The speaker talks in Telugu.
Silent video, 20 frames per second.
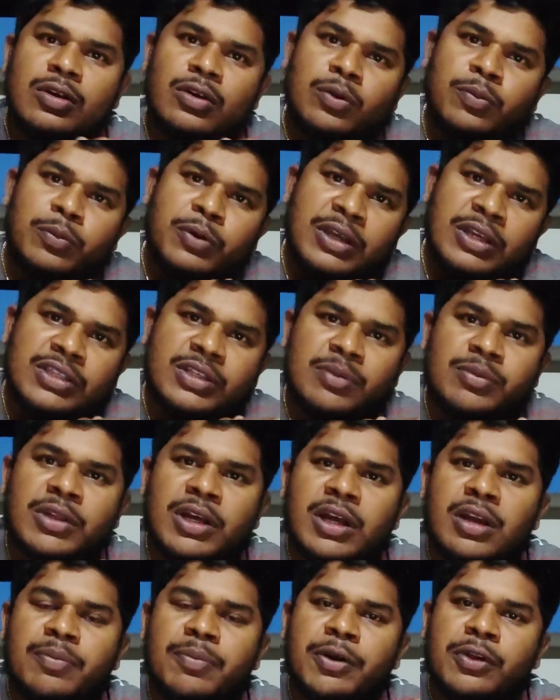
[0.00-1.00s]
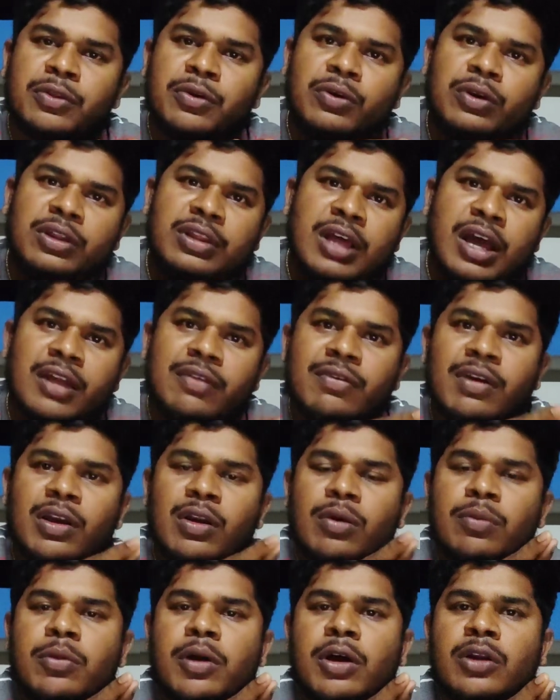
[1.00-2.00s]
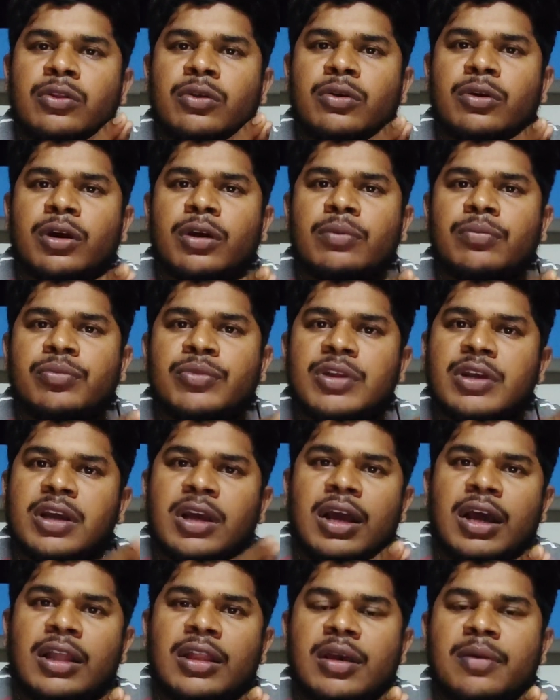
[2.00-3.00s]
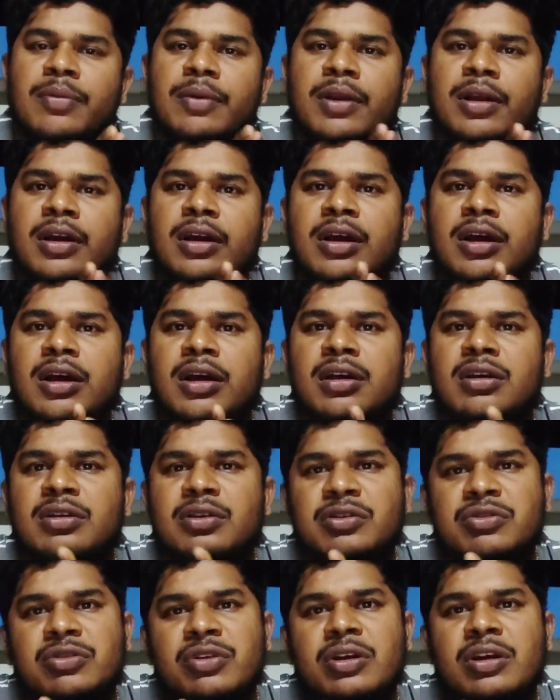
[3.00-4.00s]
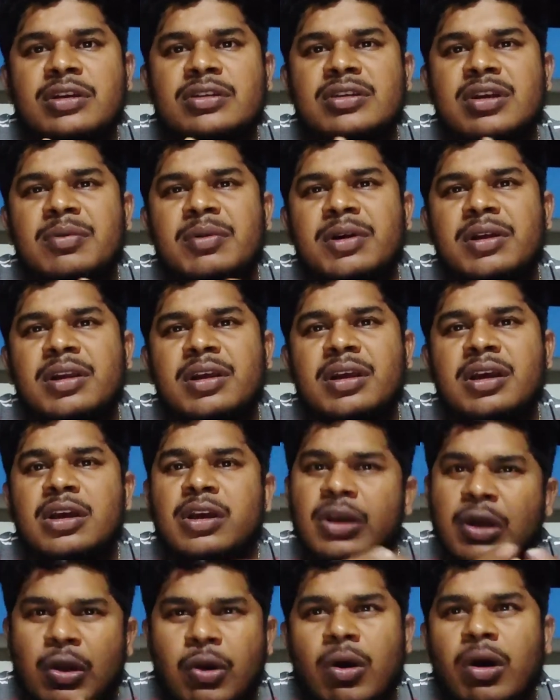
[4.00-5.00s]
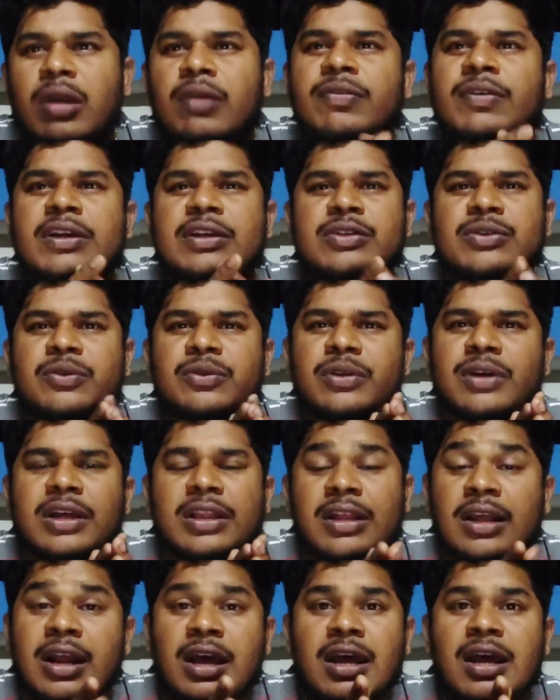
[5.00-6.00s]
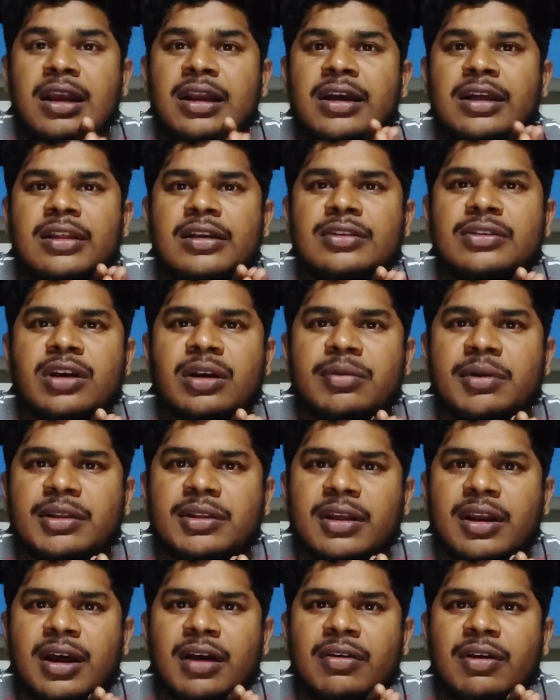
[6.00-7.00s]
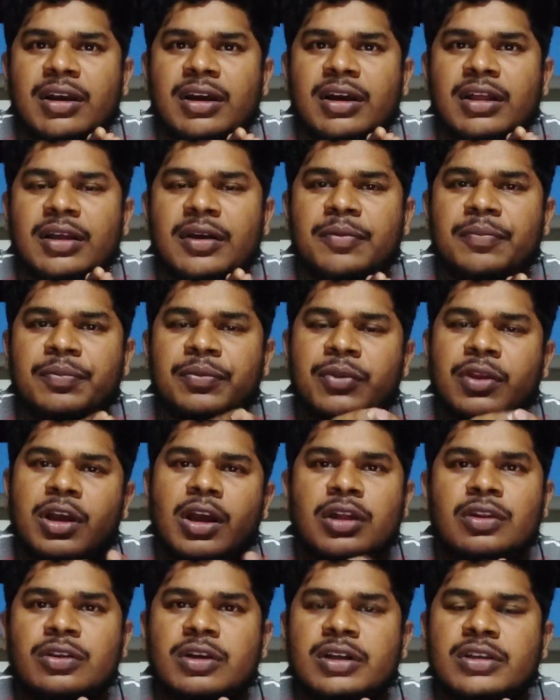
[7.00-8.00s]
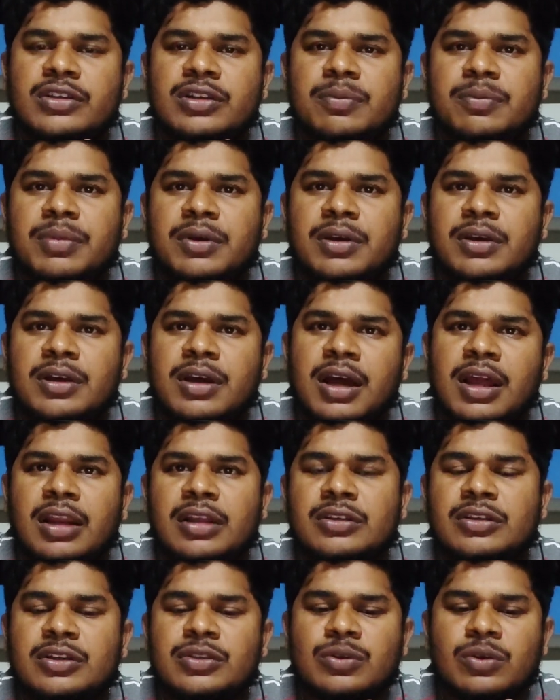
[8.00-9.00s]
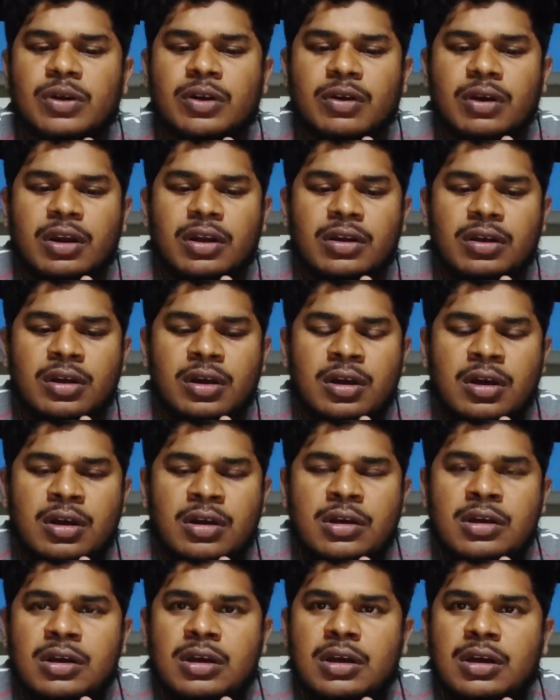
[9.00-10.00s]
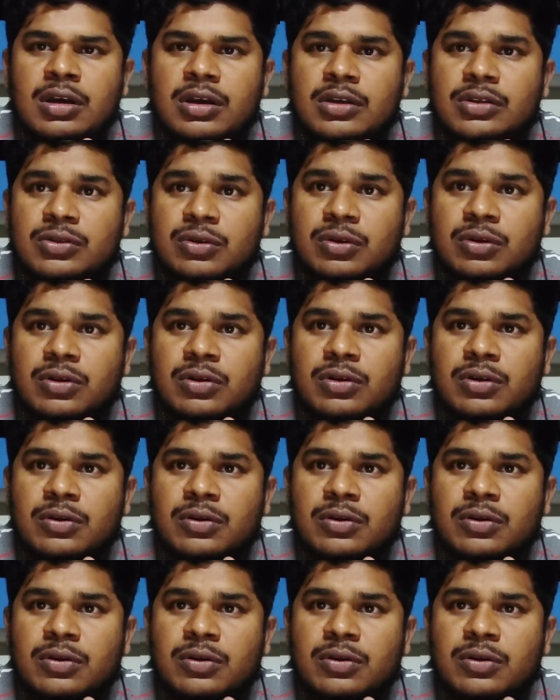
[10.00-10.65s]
గ్రూప్ టూ ఎగ్జామ్ దగ్గర పడుతుంటే దాని వేలో మారుతుండడం అది అయిపోయినాక ఇస్రో ఎగ్జామ్ అంటే క్వాలిఫికేషన్ ఉంది కదా రాయాలి కదా జాబ్ అయితే రావాలి కదా అందుకని చెప్పి అలా చేస్తుండేవాళ్ళం సో